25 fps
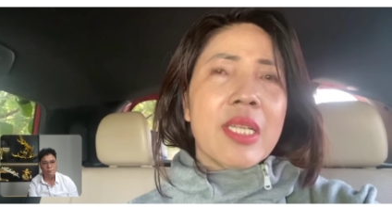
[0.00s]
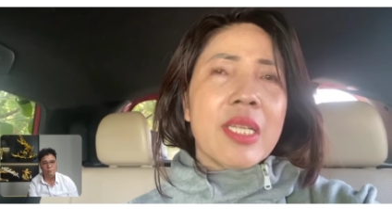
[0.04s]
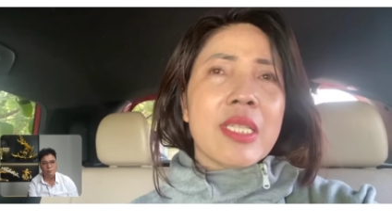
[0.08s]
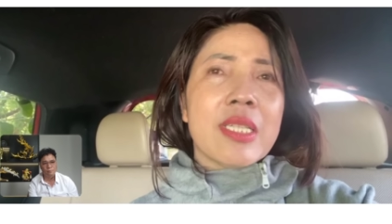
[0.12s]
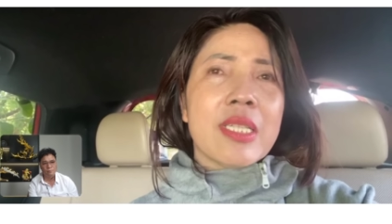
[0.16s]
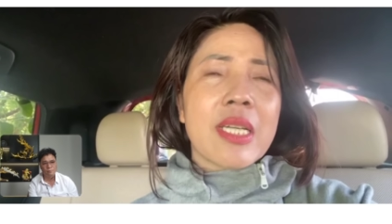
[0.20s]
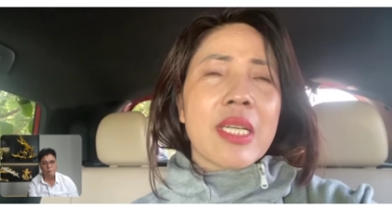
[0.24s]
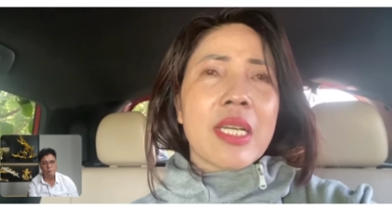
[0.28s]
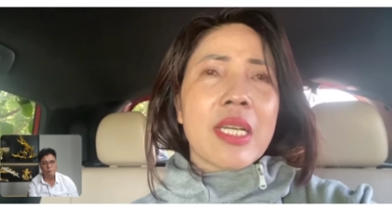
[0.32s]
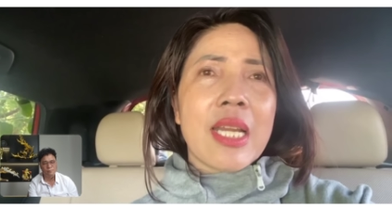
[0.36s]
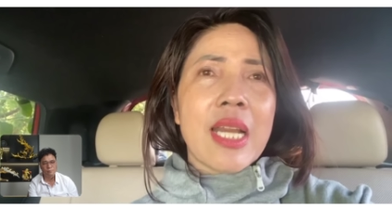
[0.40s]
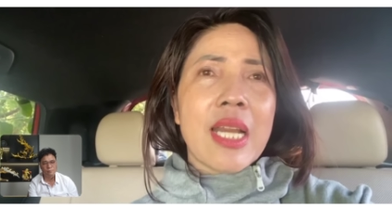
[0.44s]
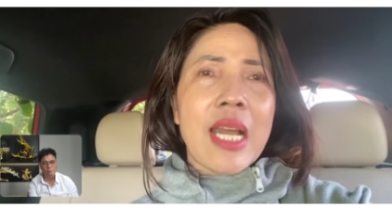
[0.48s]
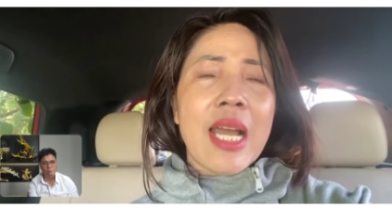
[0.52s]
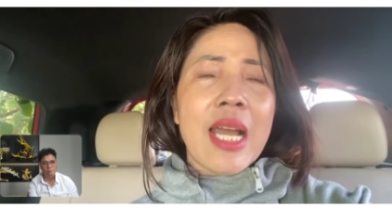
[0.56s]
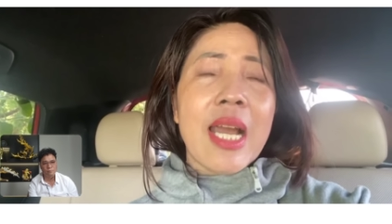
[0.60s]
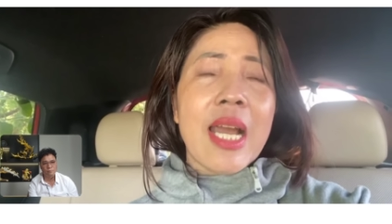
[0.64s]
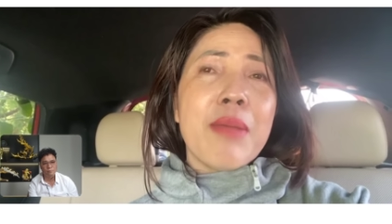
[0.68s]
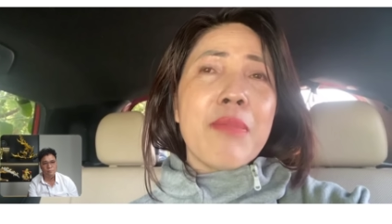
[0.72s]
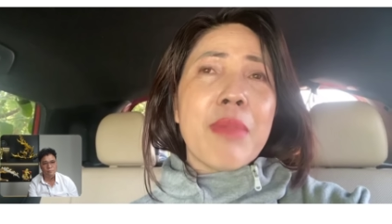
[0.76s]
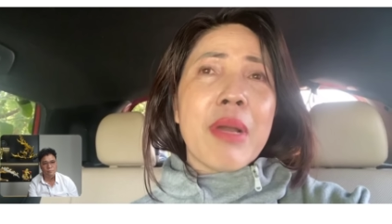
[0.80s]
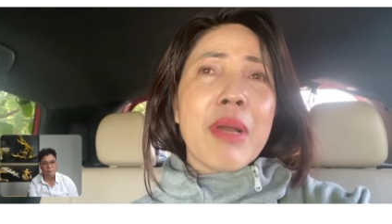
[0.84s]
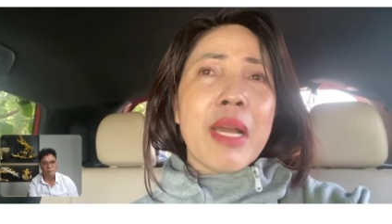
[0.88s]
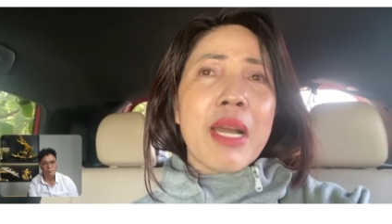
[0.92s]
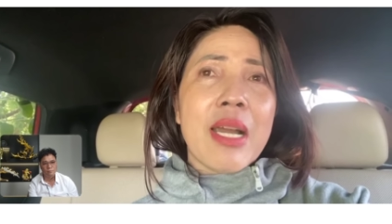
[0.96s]
thì rằng là
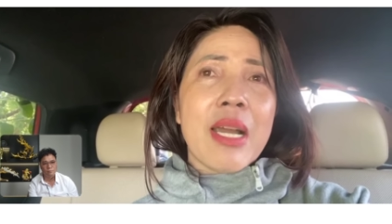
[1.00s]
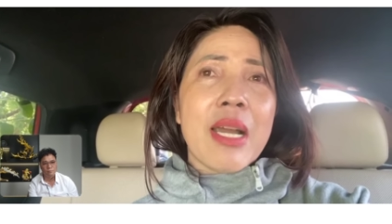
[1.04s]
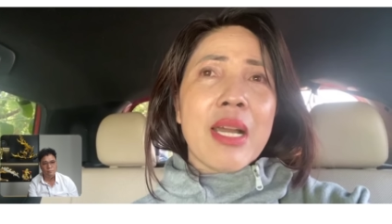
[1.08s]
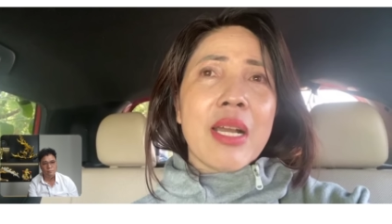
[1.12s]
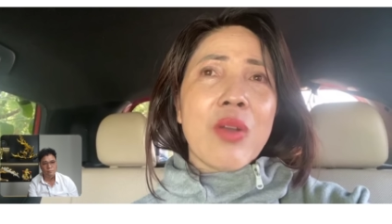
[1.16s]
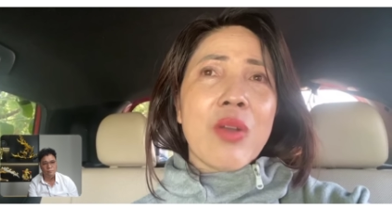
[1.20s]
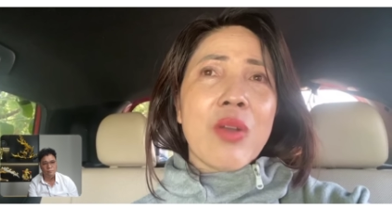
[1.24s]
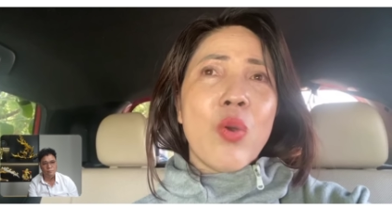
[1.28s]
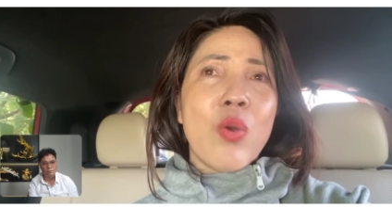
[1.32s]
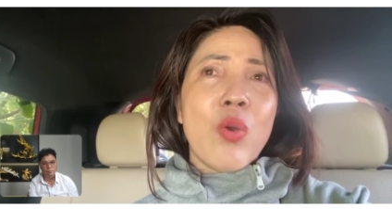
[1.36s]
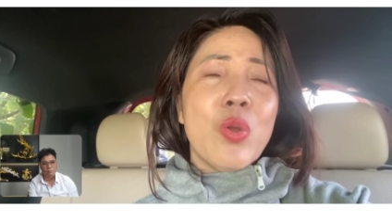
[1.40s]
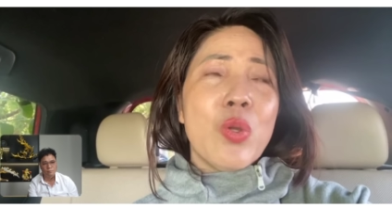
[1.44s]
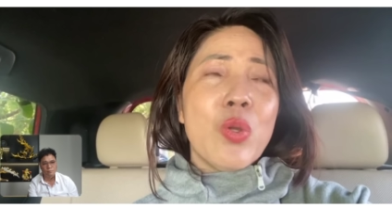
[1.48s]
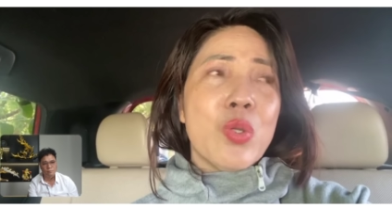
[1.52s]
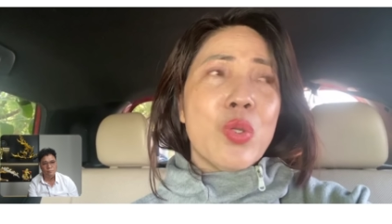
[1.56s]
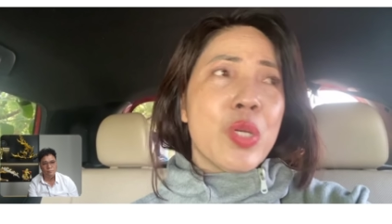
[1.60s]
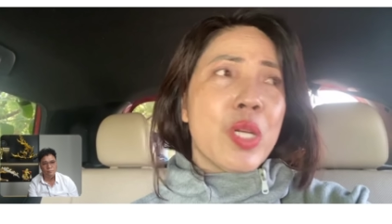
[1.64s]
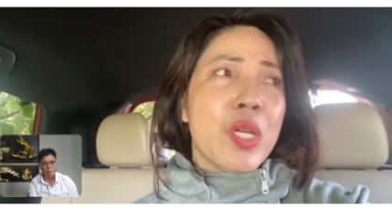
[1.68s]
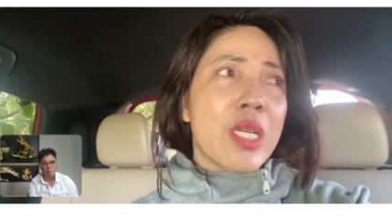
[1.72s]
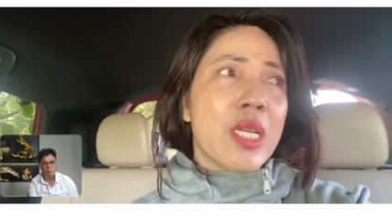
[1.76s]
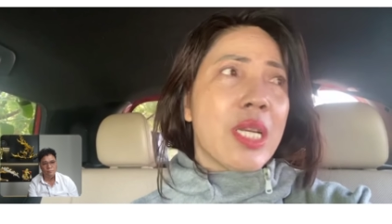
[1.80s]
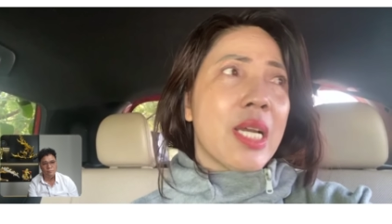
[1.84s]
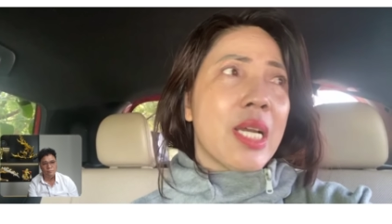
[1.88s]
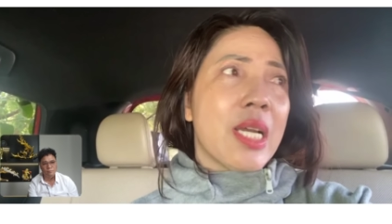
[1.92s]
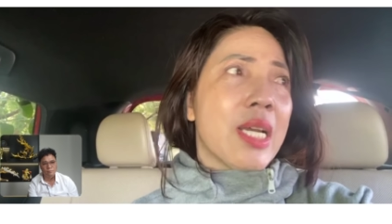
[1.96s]
hai bà ngồi nói
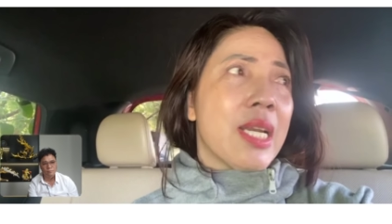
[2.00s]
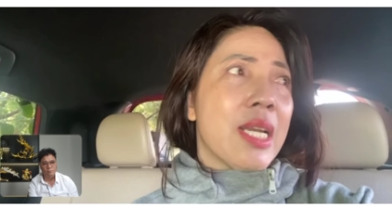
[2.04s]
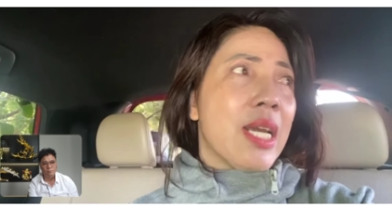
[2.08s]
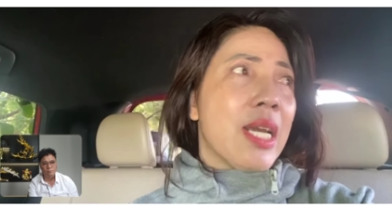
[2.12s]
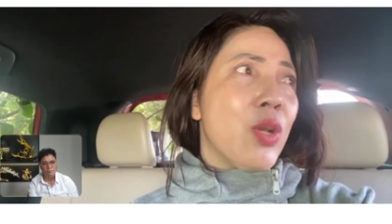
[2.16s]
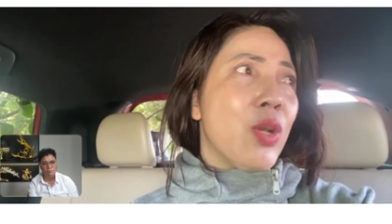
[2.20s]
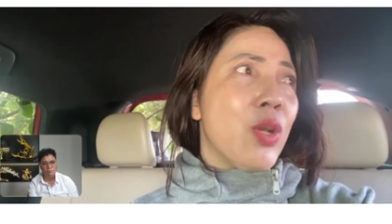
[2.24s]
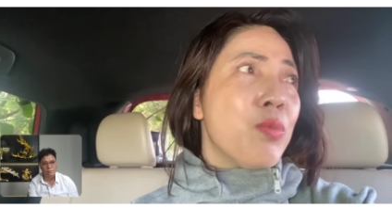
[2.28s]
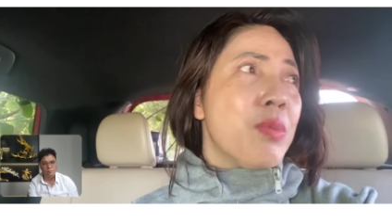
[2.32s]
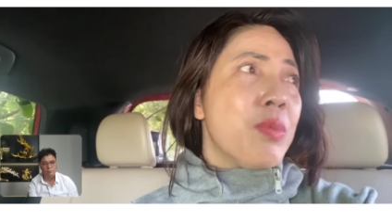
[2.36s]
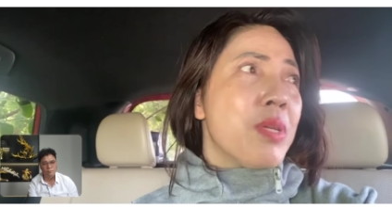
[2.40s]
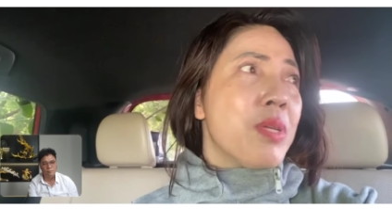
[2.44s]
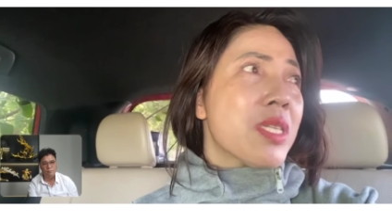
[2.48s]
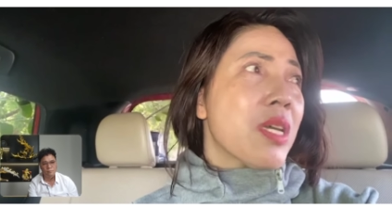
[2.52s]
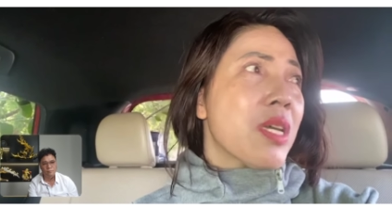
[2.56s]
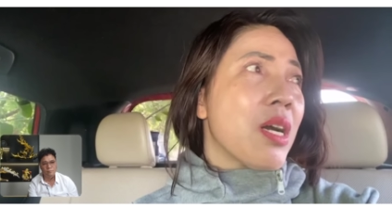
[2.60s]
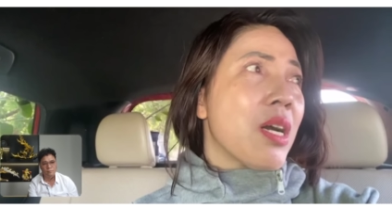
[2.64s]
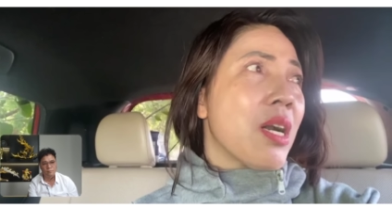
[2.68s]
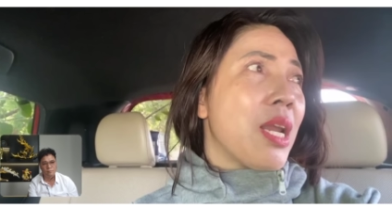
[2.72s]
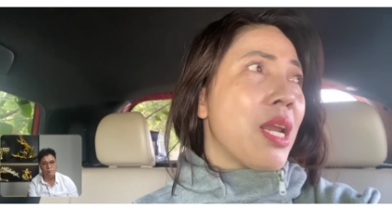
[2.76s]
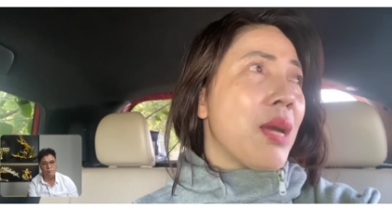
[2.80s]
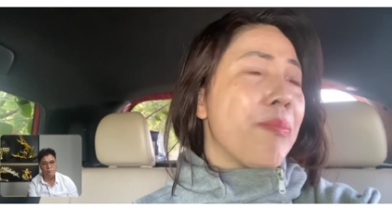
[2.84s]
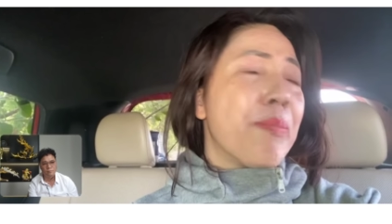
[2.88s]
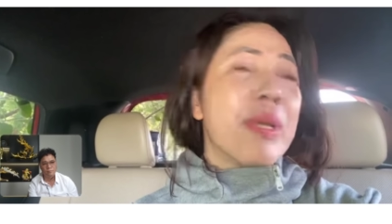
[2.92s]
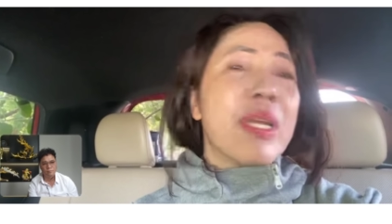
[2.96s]
chuyện là để lúc bây
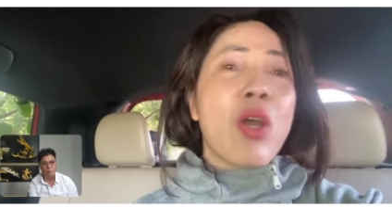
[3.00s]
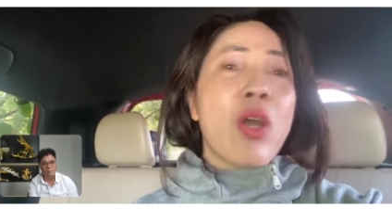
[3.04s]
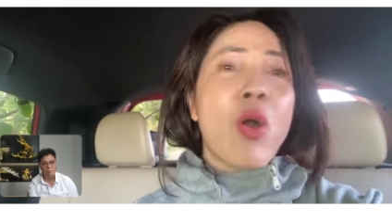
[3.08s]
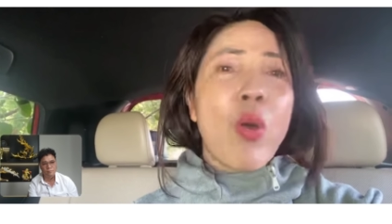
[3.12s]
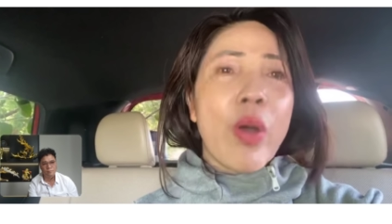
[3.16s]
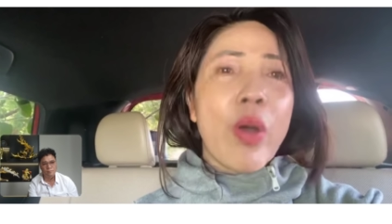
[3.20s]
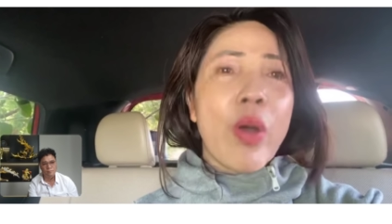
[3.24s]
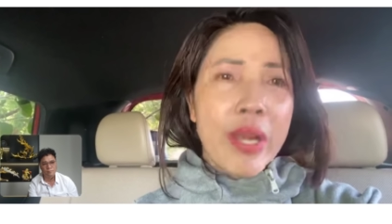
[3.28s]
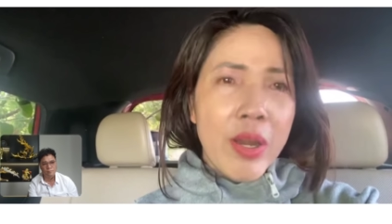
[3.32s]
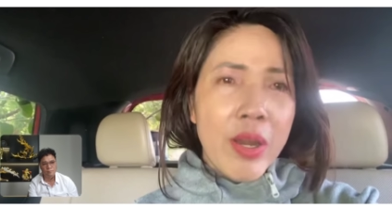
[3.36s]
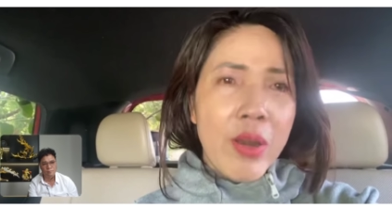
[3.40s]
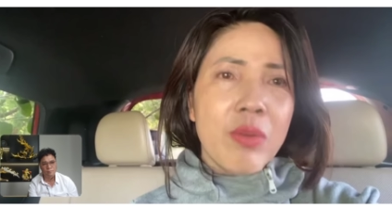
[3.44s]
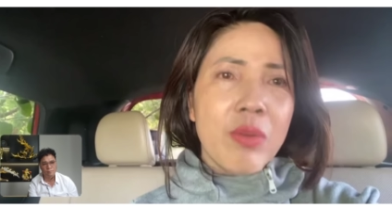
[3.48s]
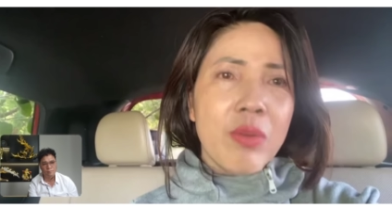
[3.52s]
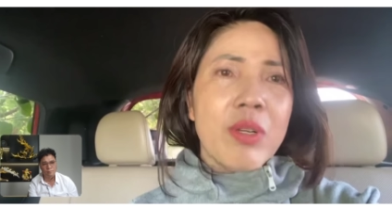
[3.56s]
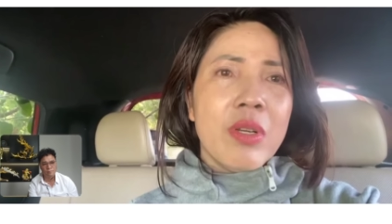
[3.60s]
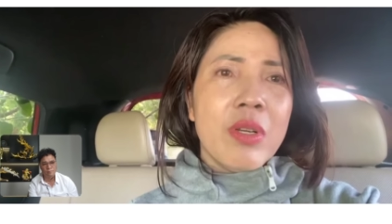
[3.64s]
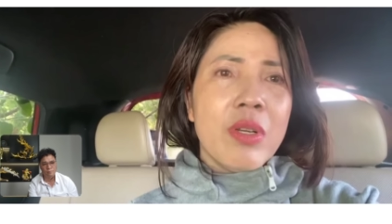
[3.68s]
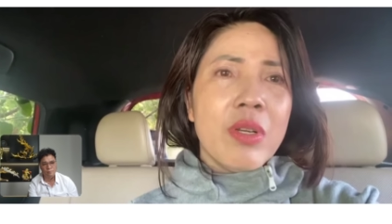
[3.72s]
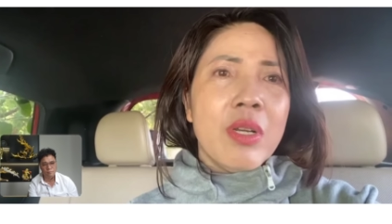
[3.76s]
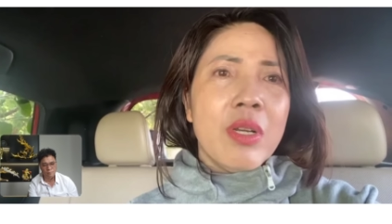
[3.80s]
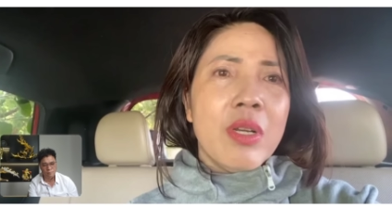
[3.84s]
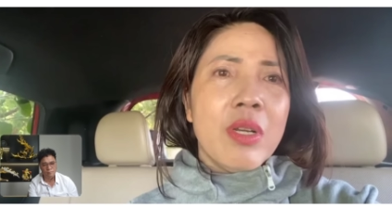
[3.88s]
giờ là mình hỏi không